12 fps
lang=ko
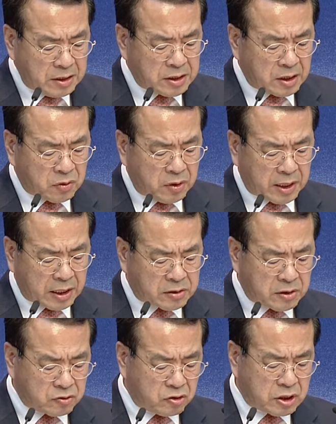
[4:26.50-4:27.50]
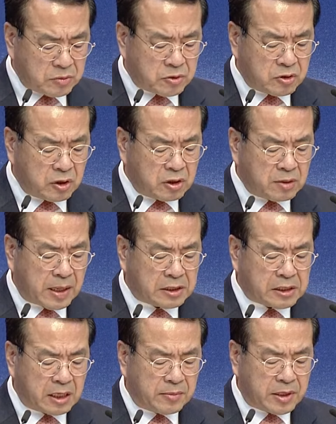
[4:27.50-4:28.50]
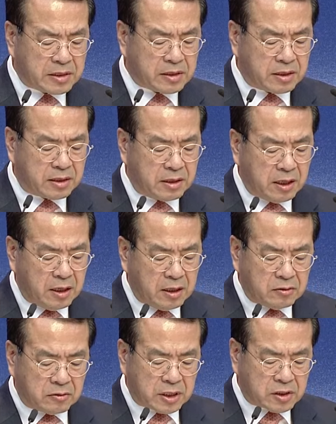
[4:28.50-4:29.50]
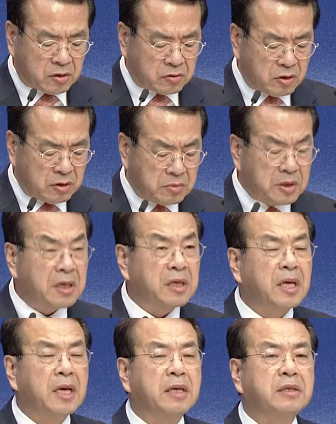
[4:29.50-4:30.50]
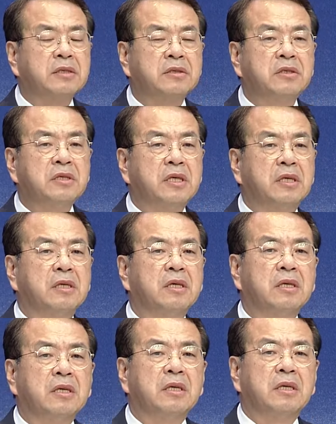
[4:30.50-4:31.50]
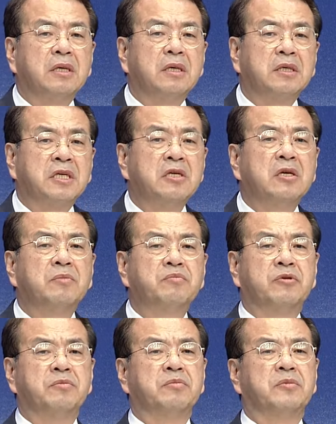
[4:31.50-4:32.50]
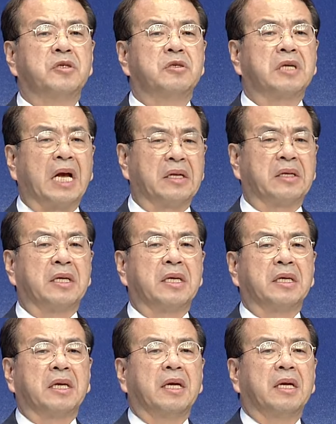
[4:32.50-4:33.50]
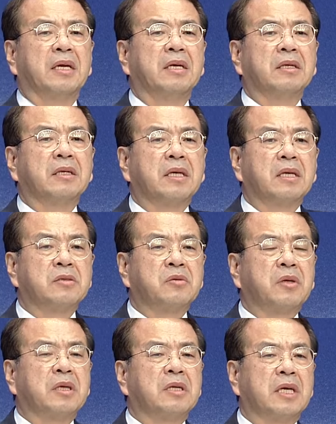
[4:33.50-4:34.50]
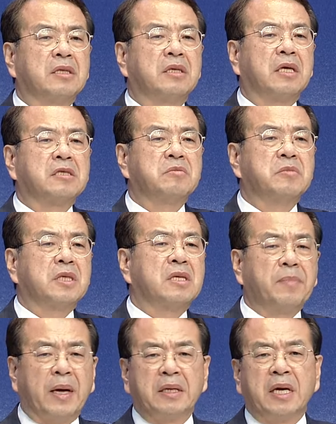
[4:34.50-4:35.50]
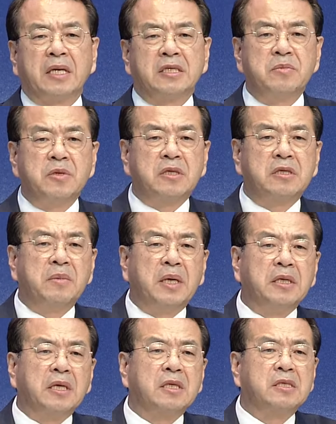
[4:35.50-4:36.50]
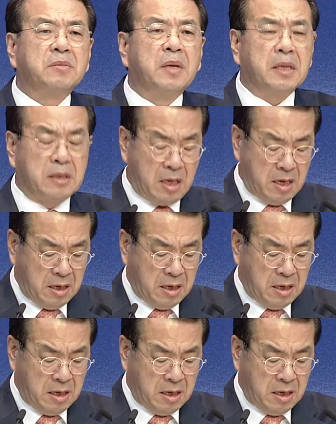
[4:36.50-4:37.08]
이제 교회 개척 60주년을 맞이하면서 우리 성도님들에게 그 드릴 기념품들을 간단하게 이렇게 소개를 해드리겠습니다. 받아가시면 그만이겠지만